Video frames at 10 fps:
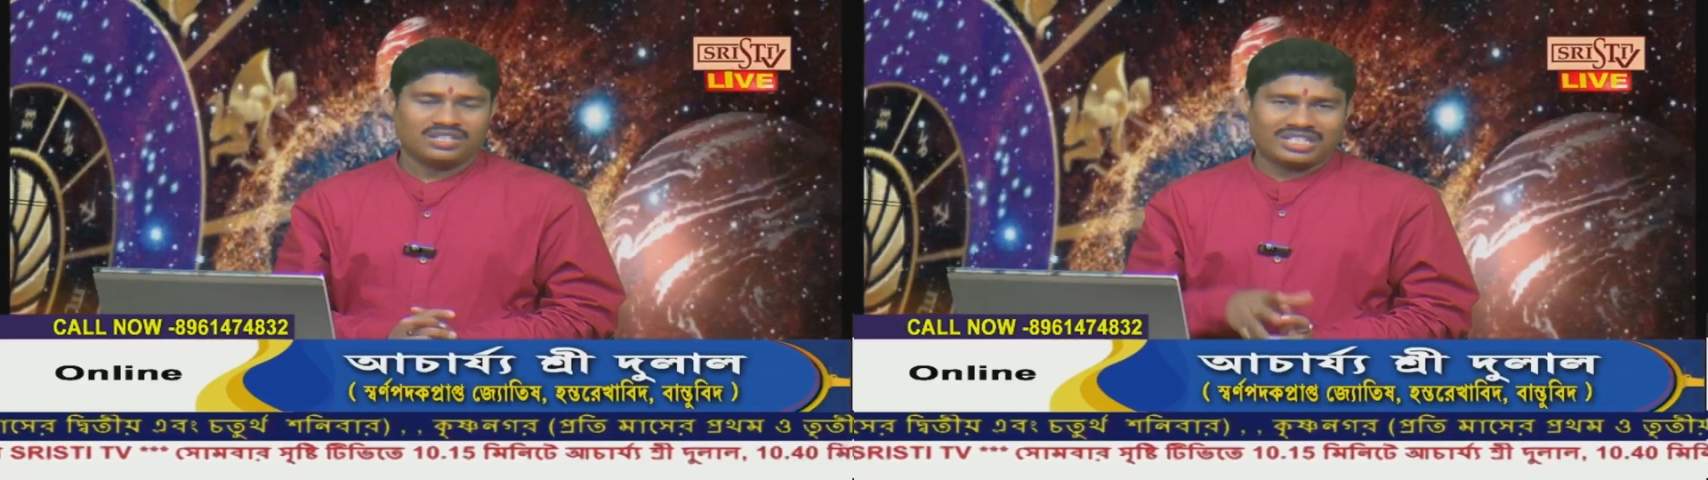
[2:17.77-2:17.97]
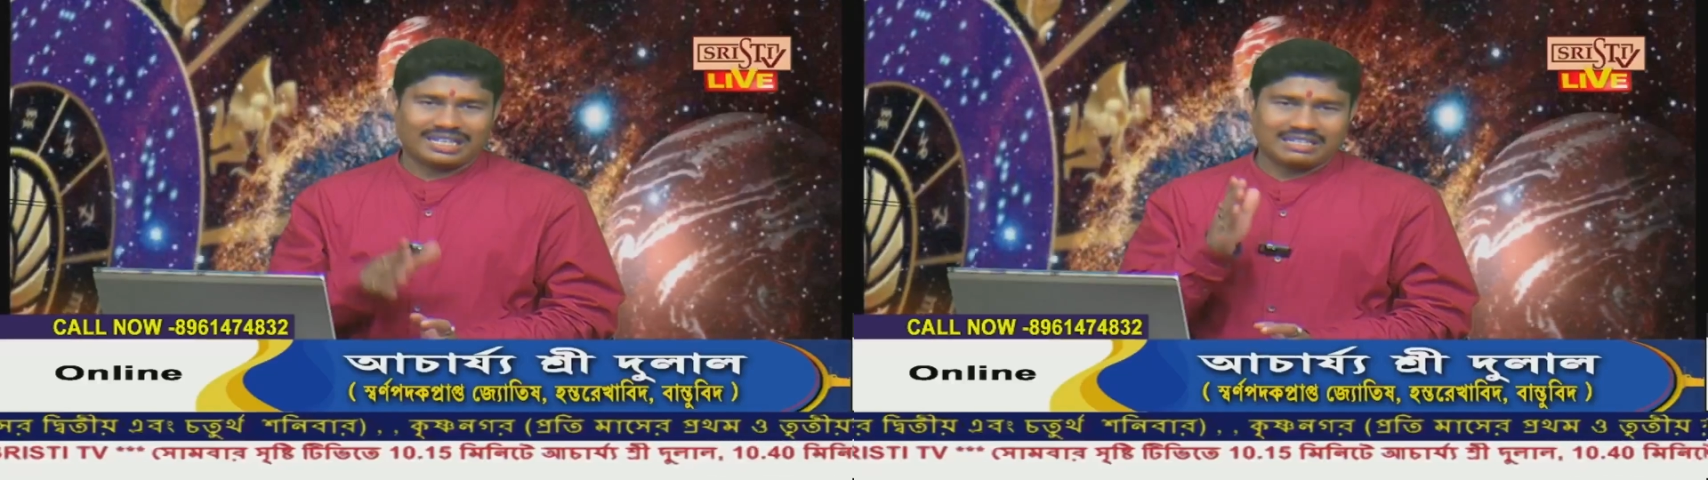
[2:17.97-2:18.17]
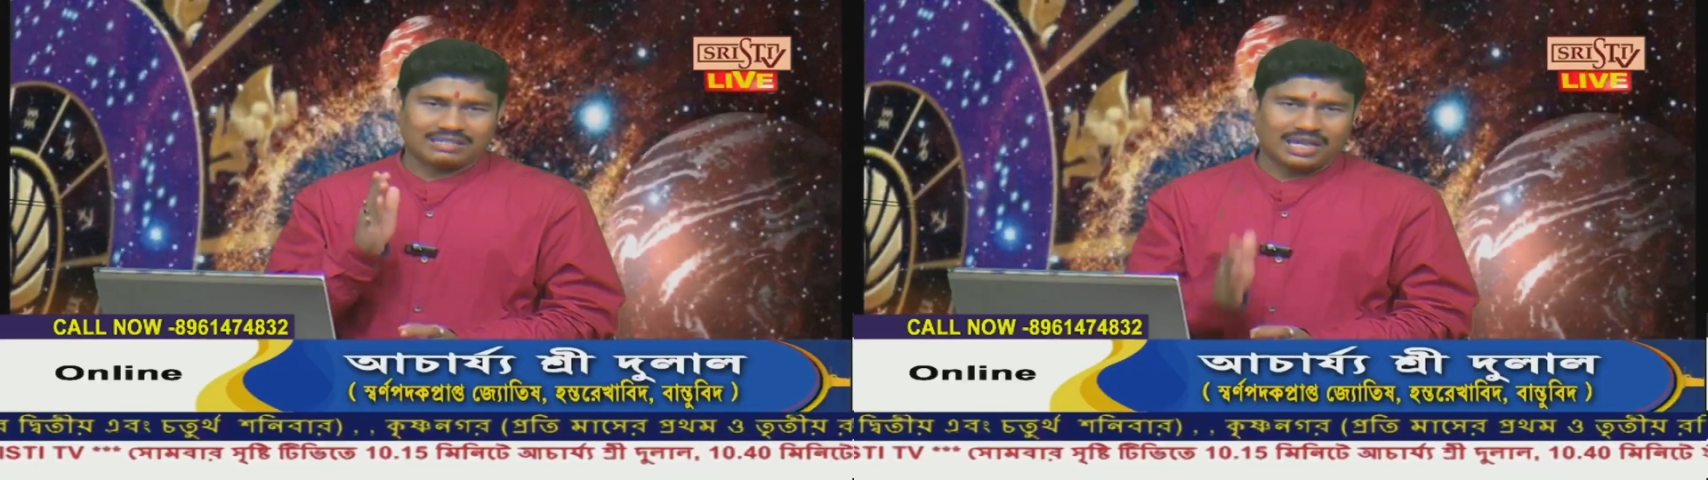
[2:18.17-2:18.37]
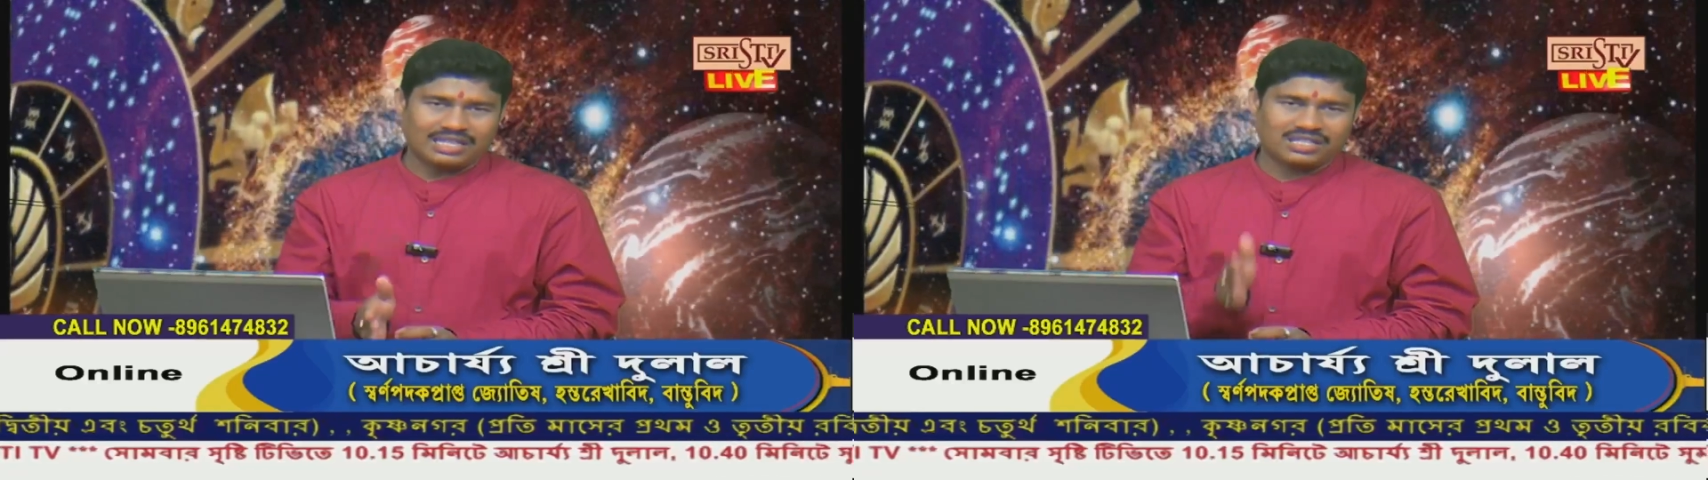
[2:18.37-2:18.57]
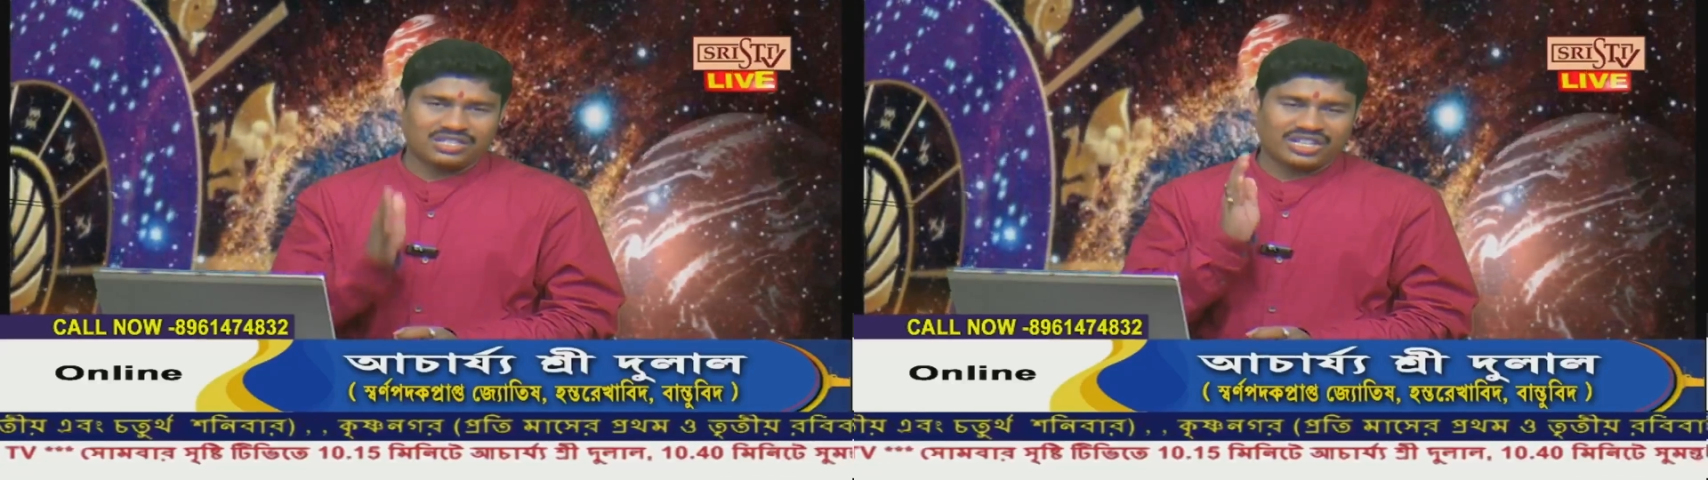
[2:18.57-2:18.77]
যেখানে
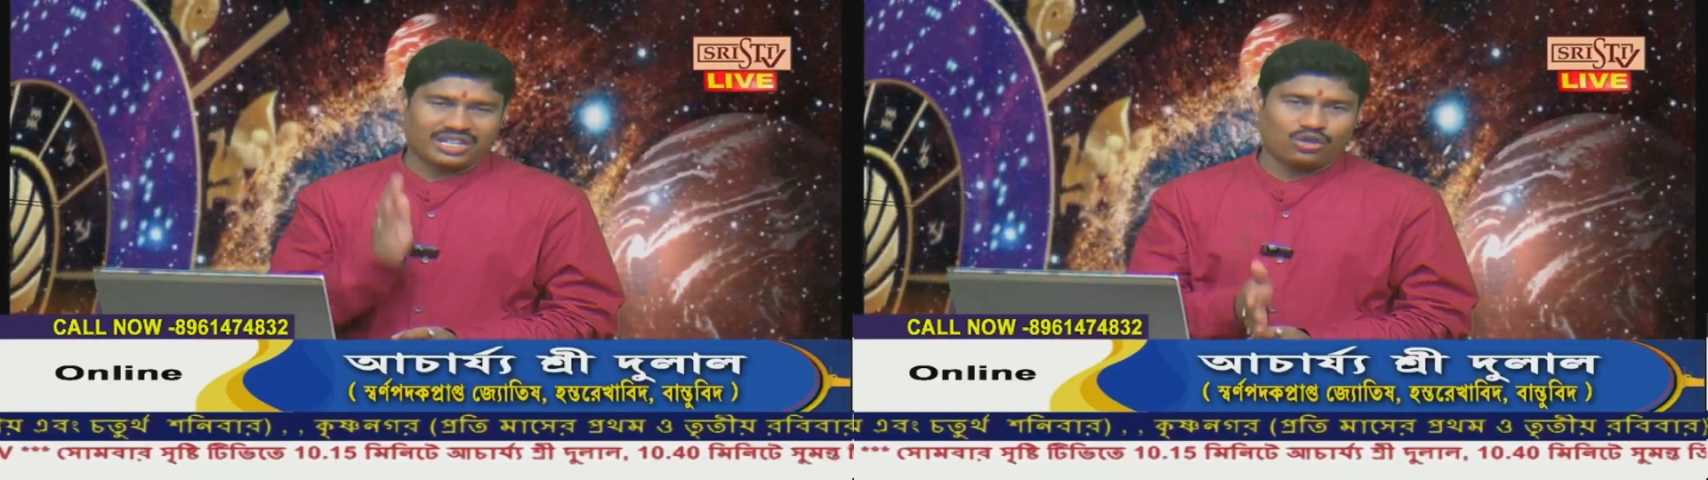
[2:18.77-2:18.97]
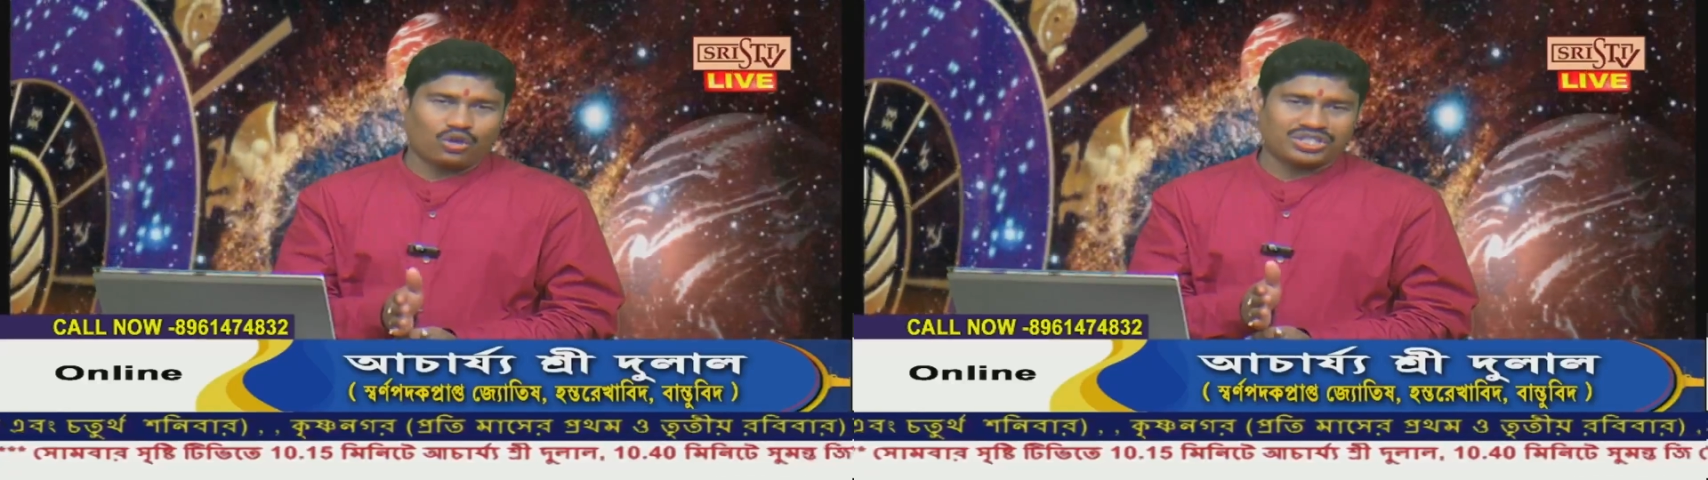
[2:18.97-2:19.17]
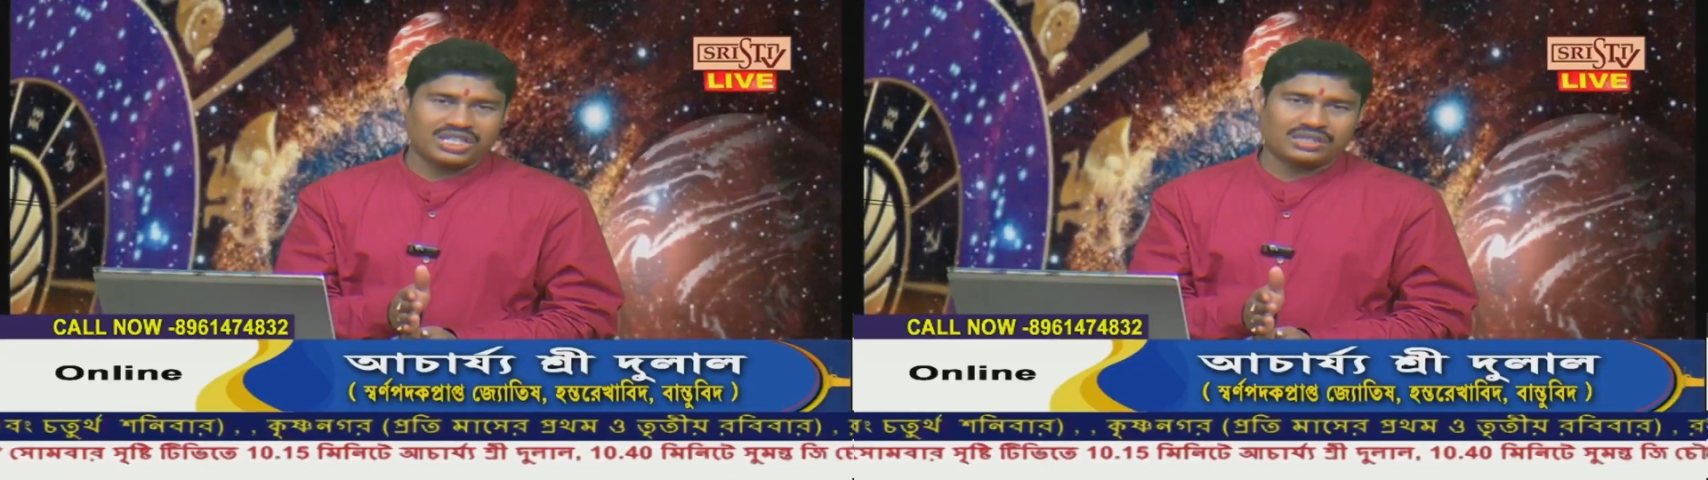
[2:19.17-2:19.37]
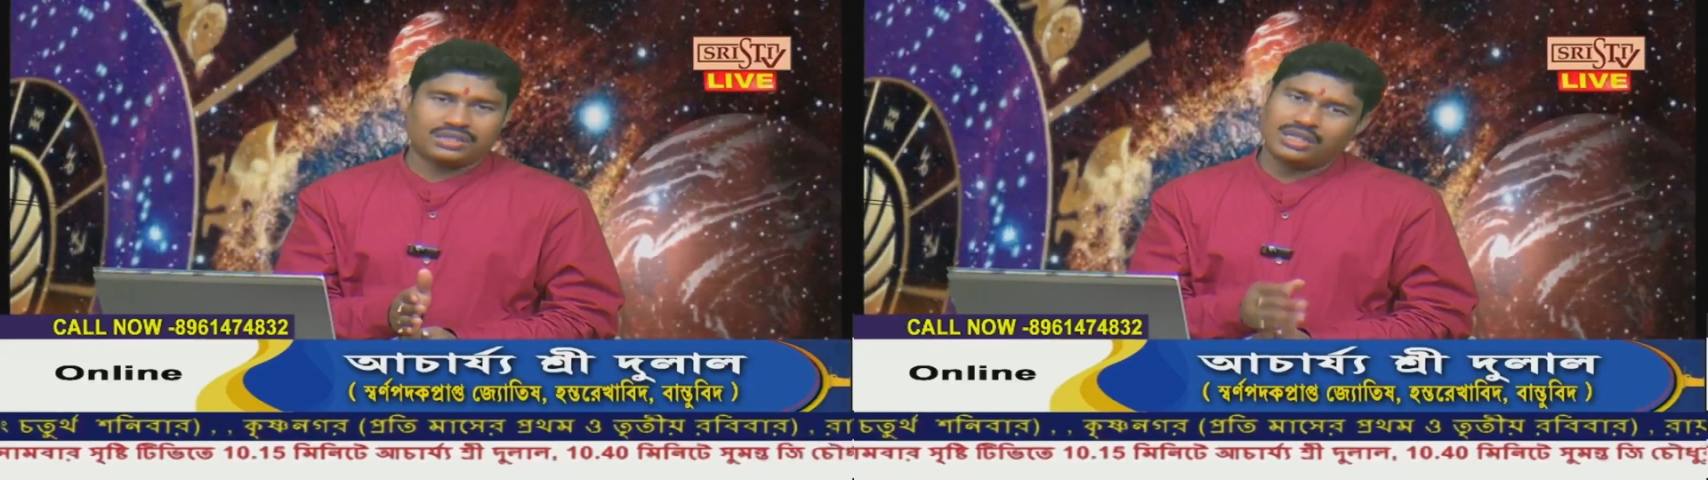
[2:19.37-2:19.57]
সায়েন্স যেখানে লজিক